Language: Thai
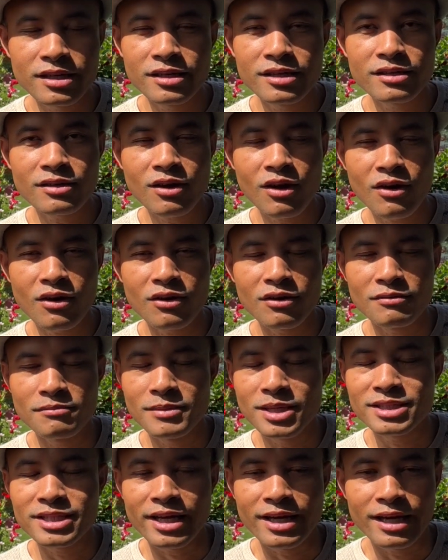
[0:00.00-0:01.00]
นี่ก็ไม่
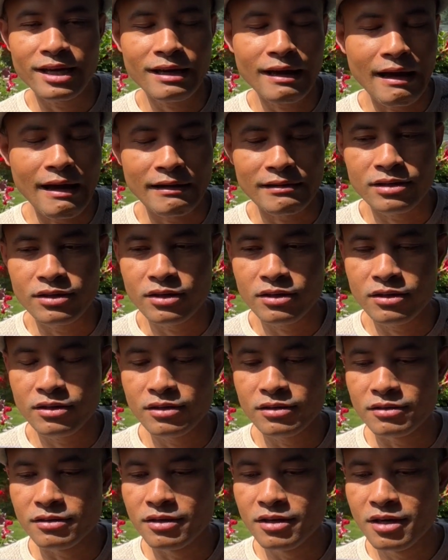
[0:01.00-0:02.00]
ใส่หน้ากากแล้วก็
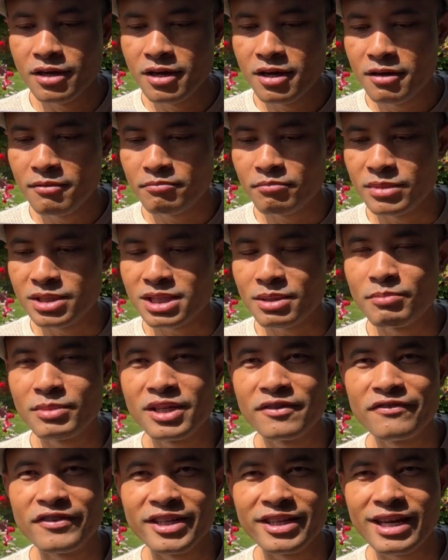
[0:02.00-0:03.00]
มันจะมี
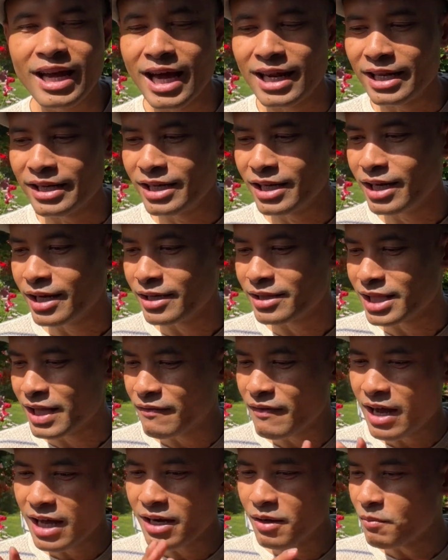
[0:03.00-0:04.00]
ฝีดาษอะไรนั่นแหละแต่
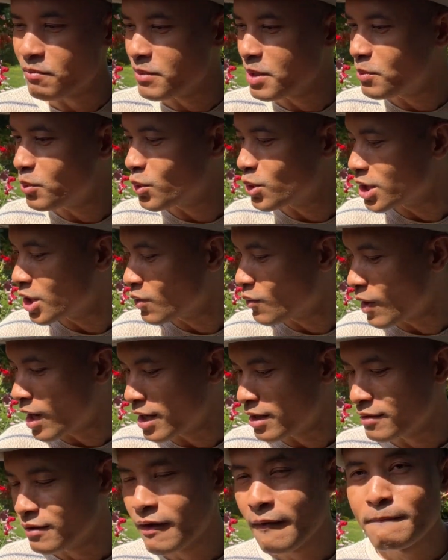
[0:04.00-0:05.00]
ว่าเราไม่พูดดีกว่า
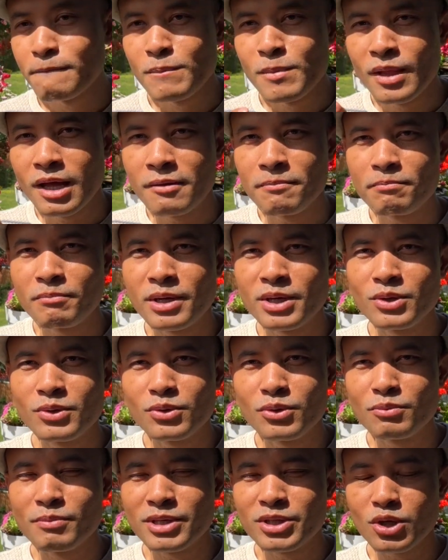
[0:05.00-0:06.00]
มาดู
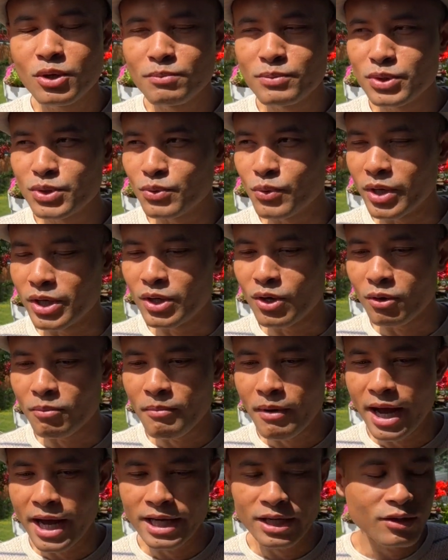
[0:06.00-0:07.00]
มาชมสวนดอก
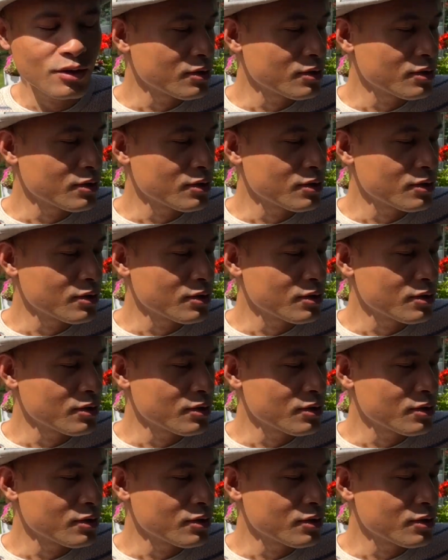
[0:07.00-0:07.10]
ไม้ข